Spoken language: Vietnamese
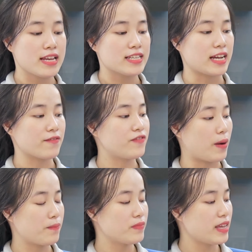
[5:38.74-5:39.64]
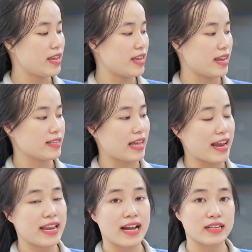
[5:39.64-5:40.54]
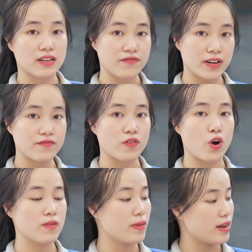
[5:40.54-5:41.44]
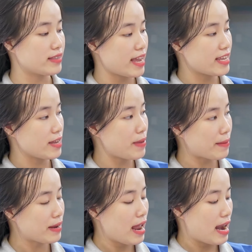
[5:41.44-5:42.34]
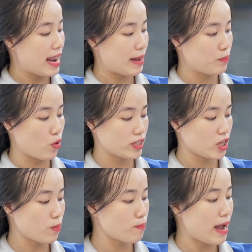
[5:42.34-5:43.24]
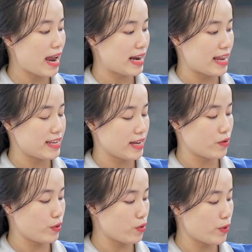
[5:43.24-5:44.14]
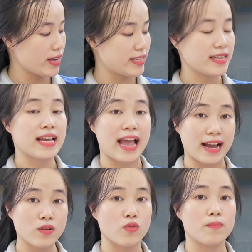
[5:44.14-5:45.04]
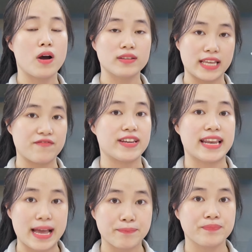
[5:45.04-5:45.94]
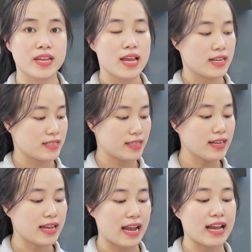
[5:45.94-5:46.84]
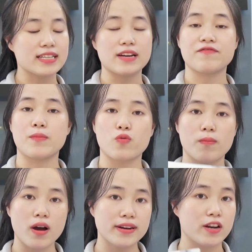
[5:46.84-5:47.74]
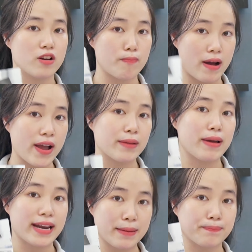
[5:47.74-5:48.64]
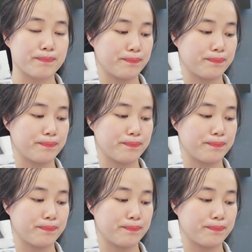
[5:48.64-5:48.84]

Sản phẩm thì hiện tại đang được phân phối bởi Thế Giới Bếp, là một trong 3 đại diện ủy quyền chính hãng của Bosch tại Việt Nam. Tất cả các sản phẩm của Bosch đều được bảo hành 3 năm.